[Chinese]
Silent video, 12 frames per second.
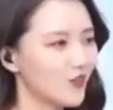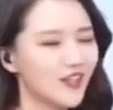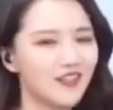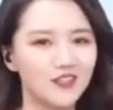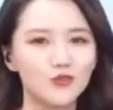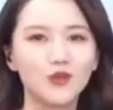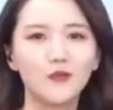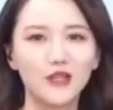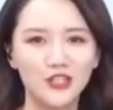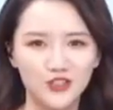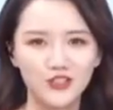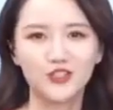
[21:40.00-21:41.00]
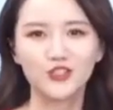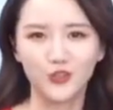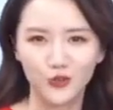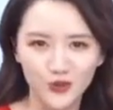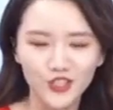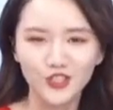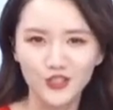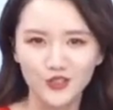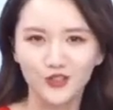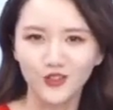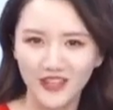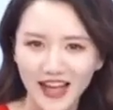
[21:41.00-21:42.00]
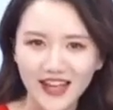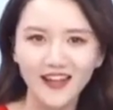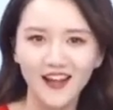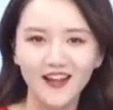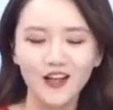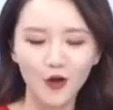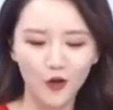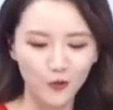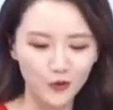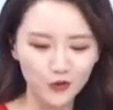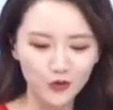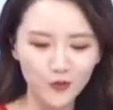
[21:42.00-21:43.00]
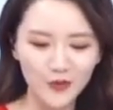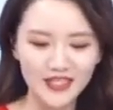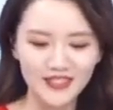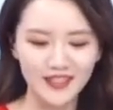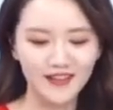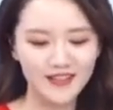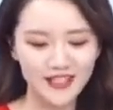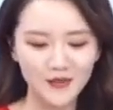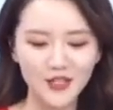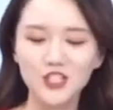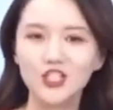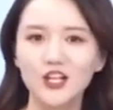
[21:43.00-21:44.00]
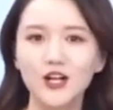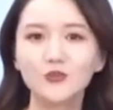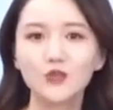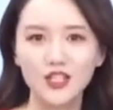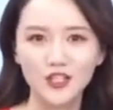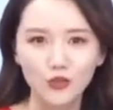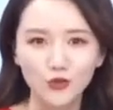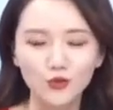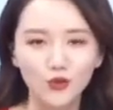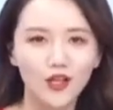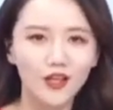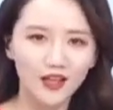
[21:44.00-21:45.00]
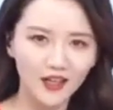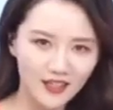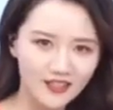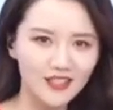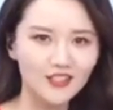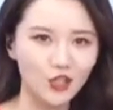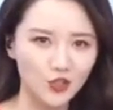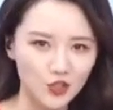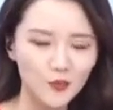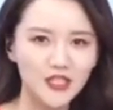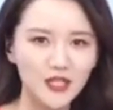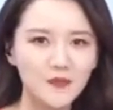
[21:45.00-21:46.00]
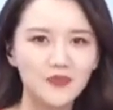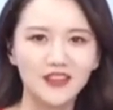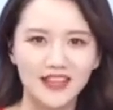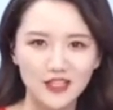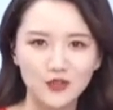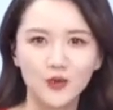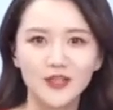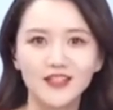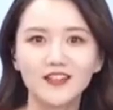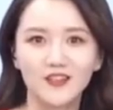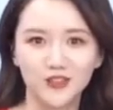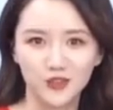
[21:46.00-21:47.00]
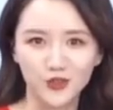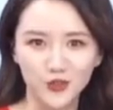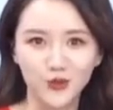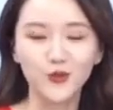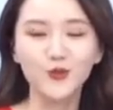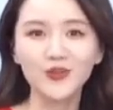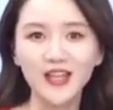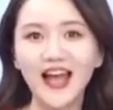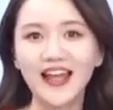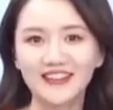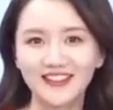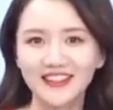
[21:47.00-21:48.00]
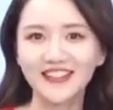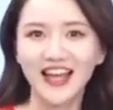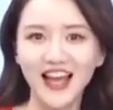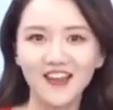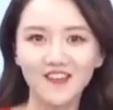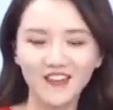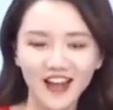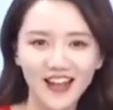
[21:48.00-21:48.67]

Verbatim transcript: 你做美食的手艺的时候来了，我们就用面前的三元七十二度鲜牛乳和一些小食品来做一个牛奶 DIY。